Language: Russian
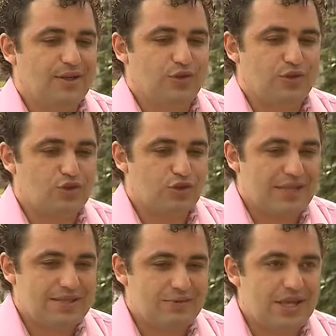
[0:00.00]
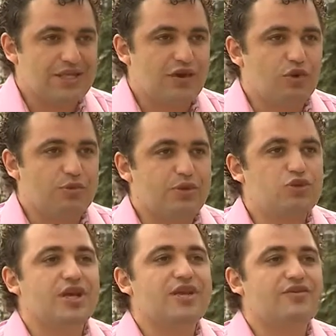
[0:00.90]
Но результатом я недоволен, потому
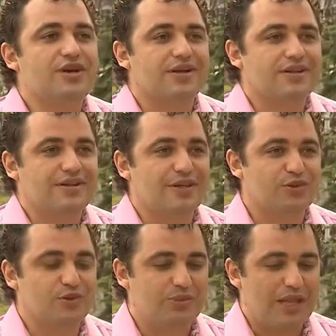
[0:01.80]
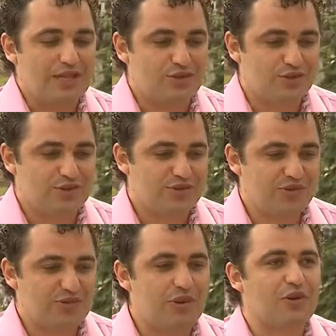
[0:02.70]
что я не выиграл эту планету
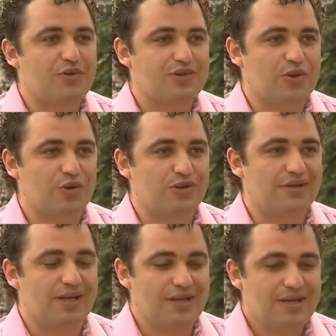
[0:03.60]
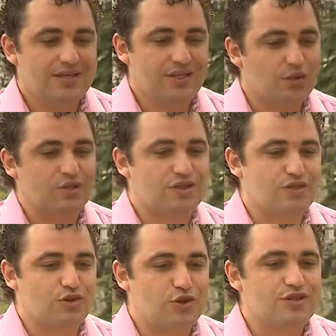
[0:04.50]
с, с первого захода, да, с одной
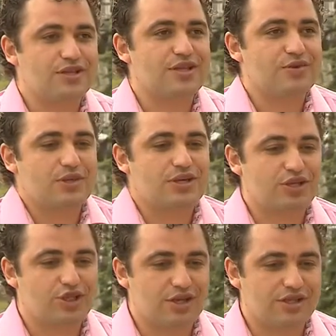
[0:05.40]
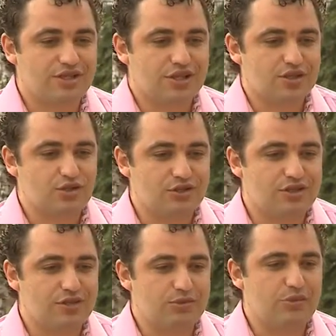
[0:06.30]
стороны. С другой стороны, у меня расширились
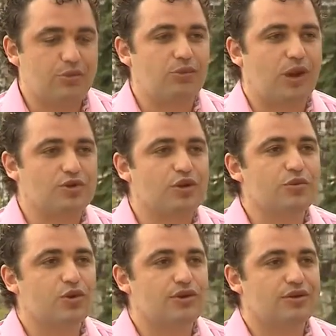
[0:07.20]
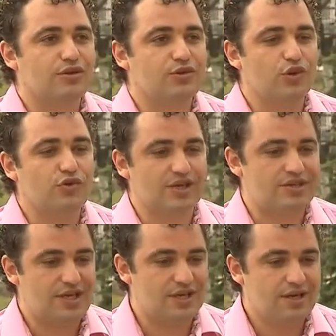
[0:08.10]
горизонты, и у меня абсолютно много новых
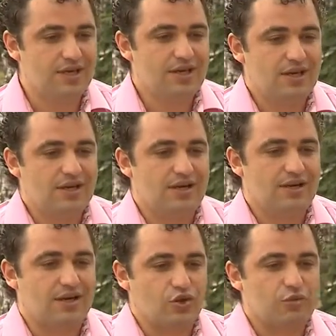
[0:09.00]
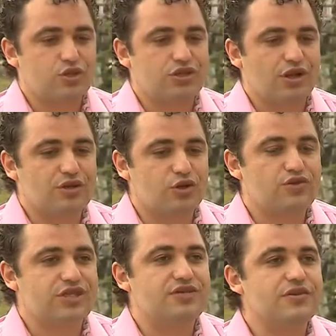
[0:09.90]
идей, э, которые можно
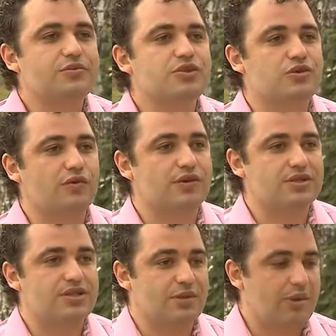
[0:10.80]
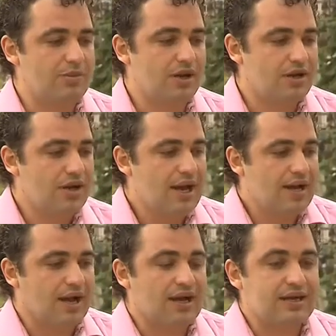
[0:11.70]
реализовывать здесь, в Нижнем Новгороде. Например,
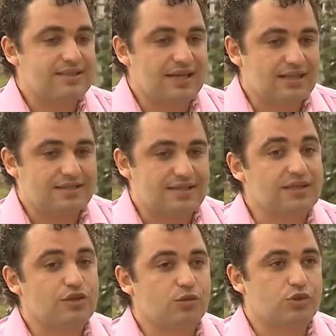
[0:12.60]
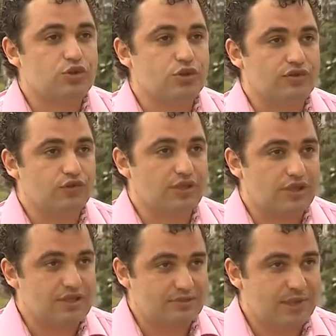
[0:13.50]
как оказалось, я-то думал, что это вот
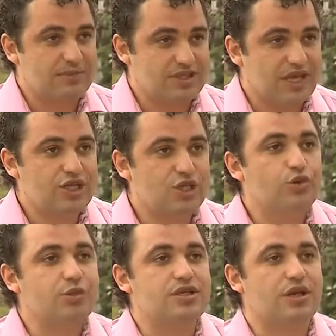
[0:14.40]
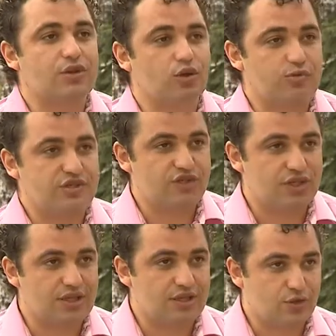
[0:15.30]
прям настоящий любитель, который
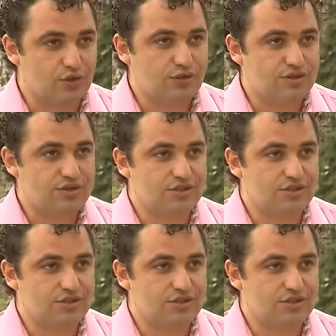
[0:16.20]
позавчера дотронулись